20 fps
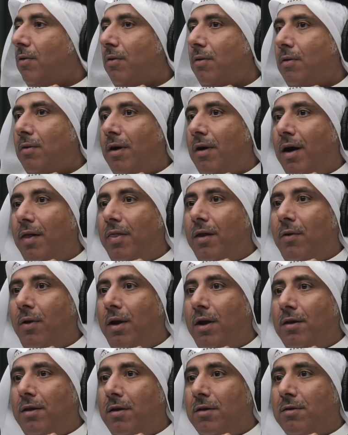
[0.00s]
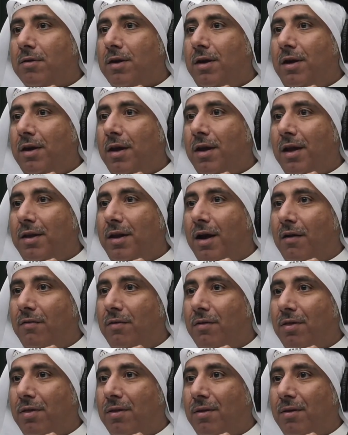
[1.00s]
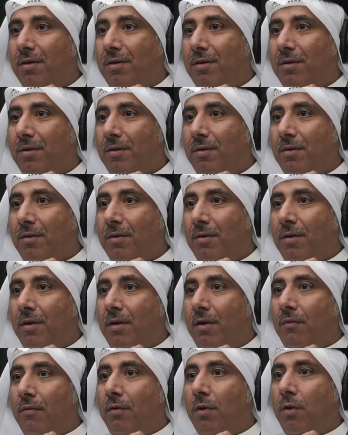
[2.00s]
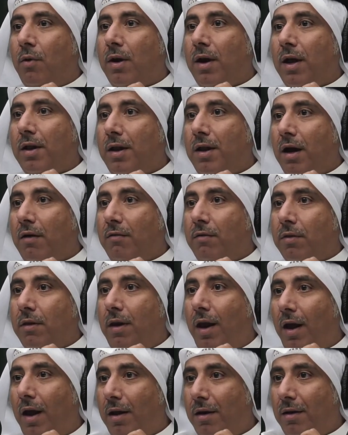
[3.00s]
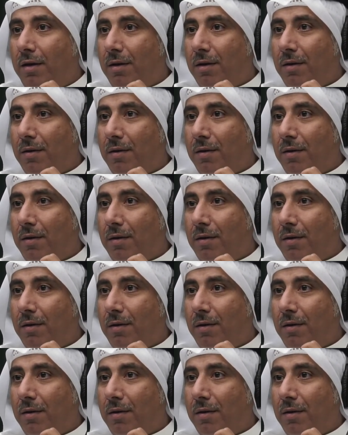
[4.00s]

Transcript: وهذا الولد الصغير قاعد يحفظ فهو قاعد يحفظ لحن